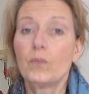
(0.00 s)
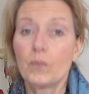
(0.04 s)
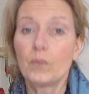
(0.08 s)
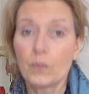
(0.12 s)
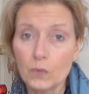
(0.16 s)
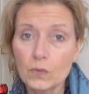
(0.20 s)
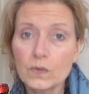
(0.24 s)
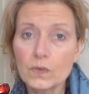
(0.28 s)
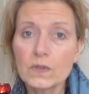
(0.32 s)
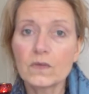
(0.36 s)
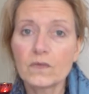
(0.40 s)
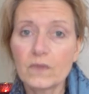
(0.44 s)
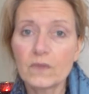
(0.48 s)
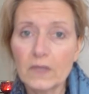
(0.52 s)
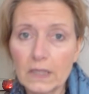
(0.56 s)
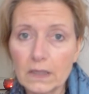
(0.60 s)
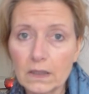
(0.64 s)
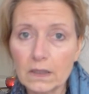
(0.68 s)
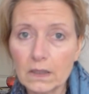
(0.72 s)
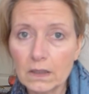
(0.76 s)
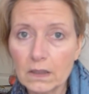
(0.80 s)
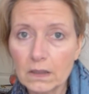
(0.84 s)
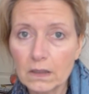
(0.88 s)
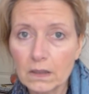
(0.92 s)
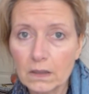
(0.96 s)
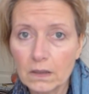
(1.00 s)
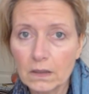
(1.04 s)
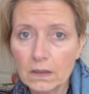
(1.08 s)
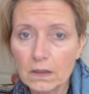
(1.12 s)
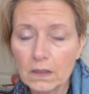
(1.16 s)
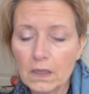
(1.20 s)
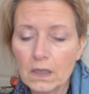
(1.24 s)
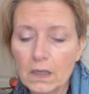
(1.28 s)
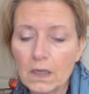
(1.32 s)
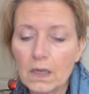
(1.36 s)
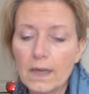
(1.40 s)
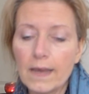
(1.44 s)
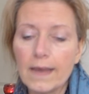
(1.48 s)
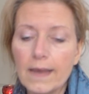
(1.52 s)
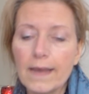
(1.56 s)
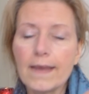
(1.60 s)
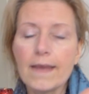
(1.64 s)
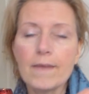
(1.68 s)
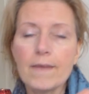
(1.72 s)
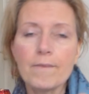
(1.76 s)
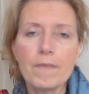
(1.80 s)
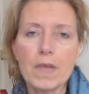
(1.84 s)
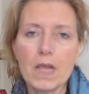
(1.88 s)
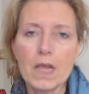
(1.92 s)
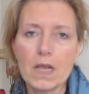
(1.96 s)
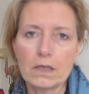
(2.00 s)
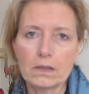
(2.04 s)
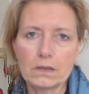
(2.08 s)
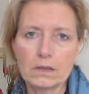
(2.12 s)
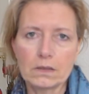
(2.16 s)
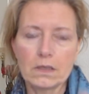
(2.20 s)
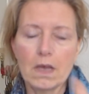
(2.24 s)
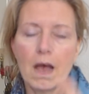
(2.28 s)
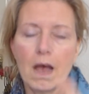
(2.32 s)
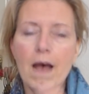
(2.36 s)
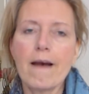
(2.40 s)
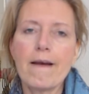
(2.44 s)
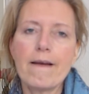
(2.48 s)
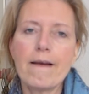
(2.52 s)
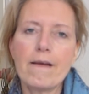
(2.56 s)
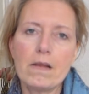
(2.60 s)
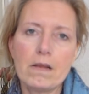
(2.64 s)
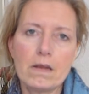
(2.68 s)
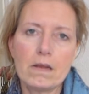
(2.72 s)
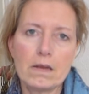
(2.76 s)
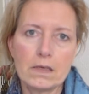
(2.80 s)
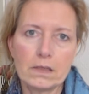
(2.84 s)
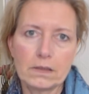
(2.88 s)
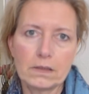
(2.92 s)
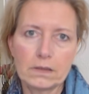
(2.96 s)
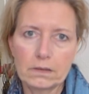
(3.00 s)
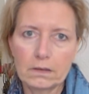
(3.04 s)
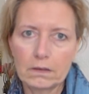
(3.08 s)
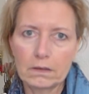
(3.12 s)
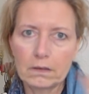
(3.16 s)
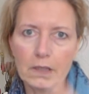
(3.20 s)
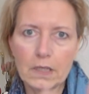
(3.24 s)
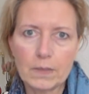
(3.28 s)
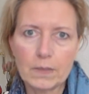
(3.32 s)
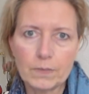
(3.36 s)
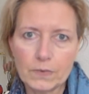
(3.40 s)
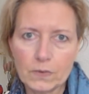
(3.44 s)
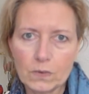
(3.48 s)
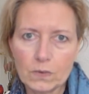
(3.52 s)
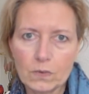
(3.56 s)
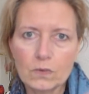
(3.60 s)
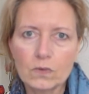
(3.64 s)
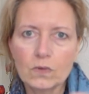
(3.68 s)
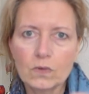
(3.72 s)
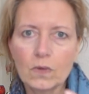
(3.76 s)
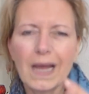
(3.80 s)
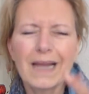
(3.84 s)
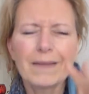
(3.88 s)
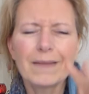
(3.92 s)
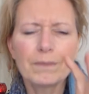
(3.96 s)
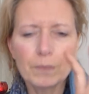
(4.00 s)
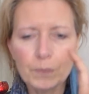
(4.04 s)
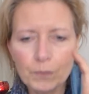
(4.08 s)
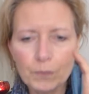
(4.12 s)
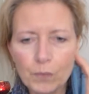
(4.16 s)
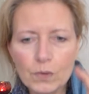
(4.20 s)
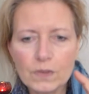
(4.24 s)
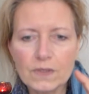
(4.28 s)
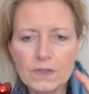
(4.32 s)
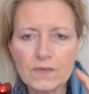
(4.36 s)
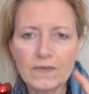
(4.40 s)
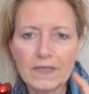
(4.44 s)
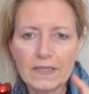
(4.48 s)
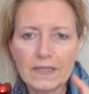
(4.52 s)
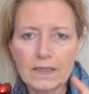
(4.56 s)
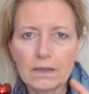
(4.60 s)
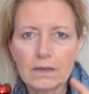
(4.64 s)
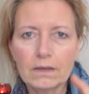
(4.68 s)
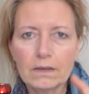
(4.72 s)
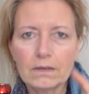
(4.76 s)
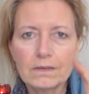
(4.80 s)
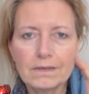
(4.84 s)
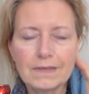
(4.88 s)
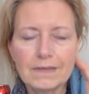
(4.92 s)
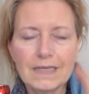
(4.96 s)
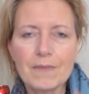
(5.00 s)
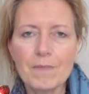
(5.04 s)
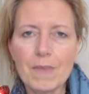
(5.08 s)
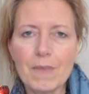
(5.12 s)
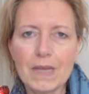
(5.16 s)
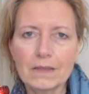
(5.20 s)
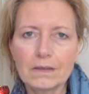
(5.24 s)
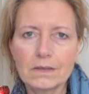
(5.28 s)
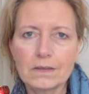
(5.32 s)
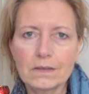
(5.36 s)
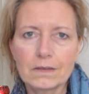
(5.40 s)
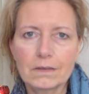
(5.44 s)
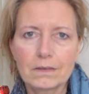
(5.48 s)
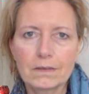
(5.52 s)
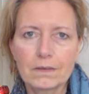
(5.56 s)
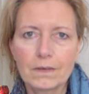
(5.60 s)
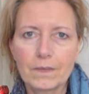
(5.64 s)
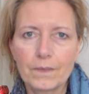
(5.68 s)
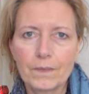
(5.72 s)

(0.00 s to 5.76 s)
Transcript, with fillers: Bösewichter, MS, ALS, Krebs und so alten Bösewichter, Demenz,